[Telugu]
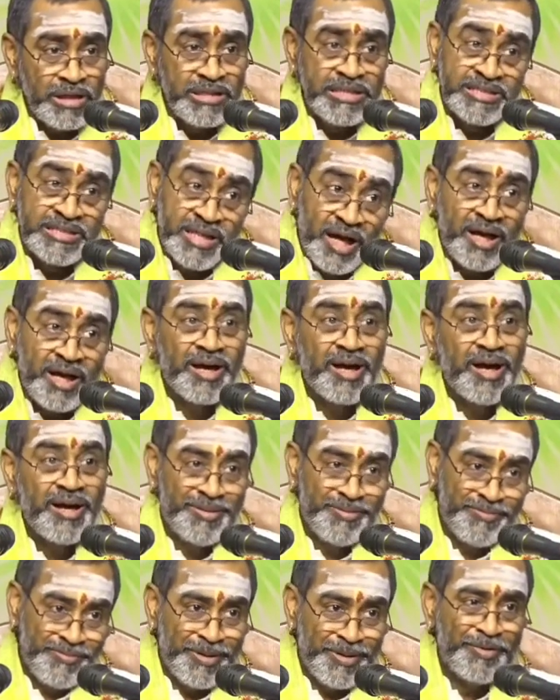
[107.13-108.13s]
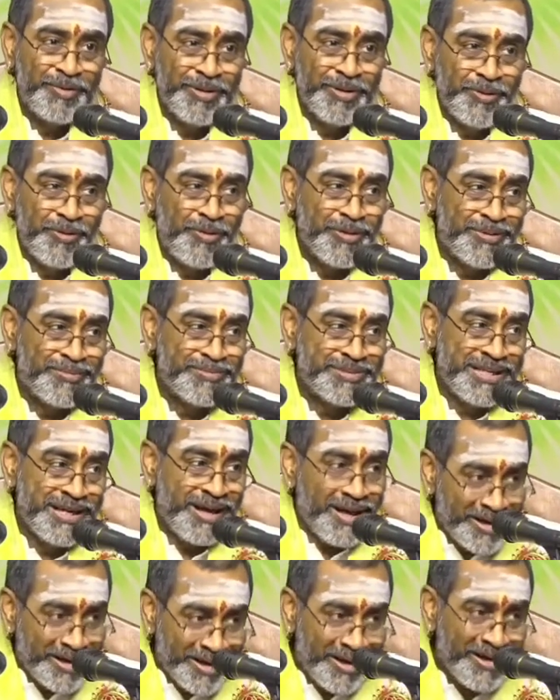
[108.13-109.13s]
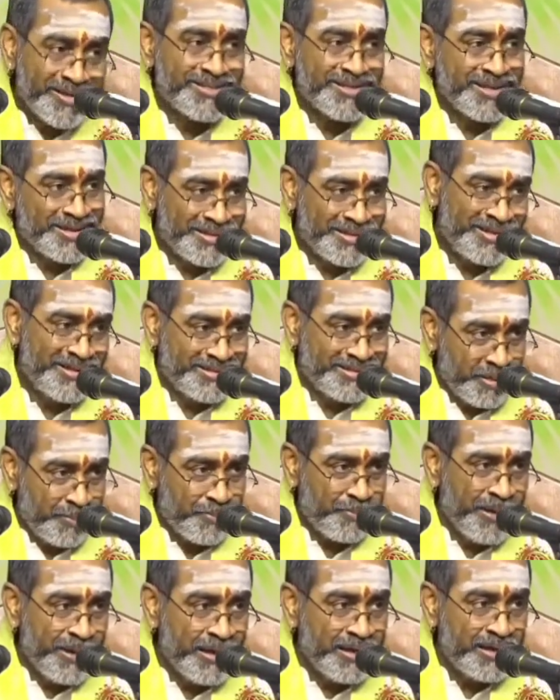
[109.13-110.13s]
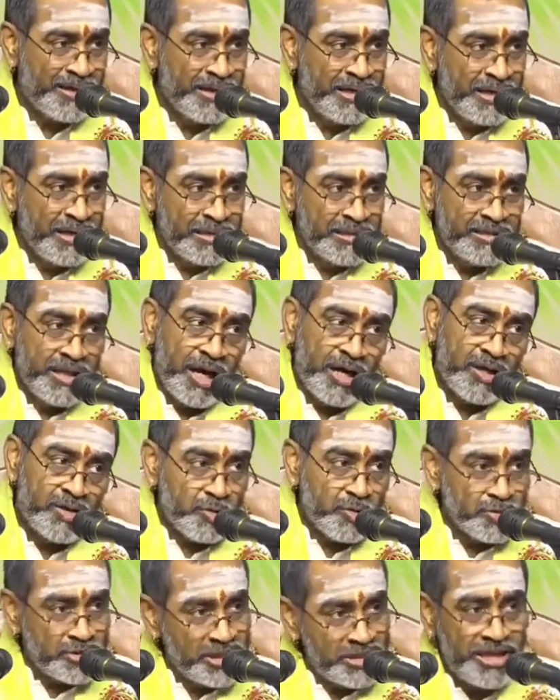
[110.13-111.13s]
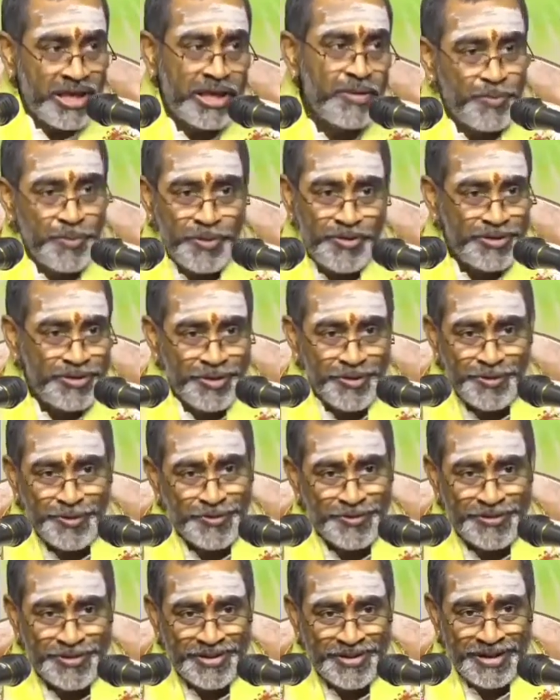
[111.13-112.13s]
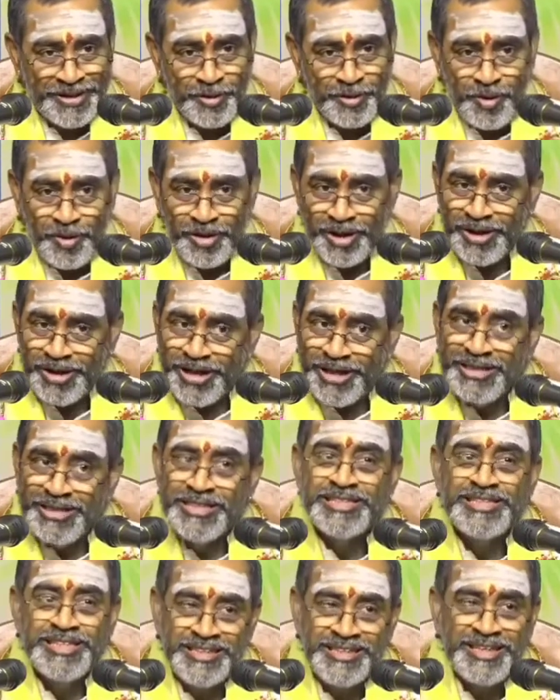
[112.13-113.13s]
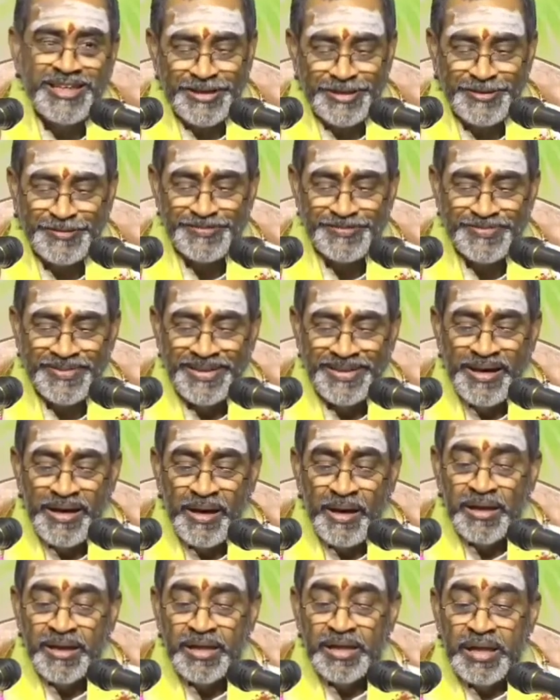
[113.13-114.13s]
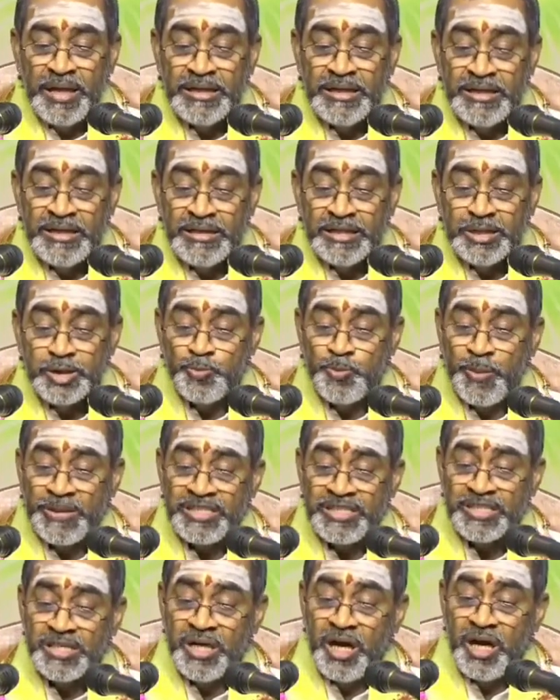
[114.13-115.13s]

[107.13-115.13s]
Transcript: అది సహకారం మరొకటి యోగం సహకార సాధనే తప్ప దానితో సిద్ధైపోయింది అనుకోవద్దు కానీ యోగం లేనిది సిద్ధి లేదు స్పర్శ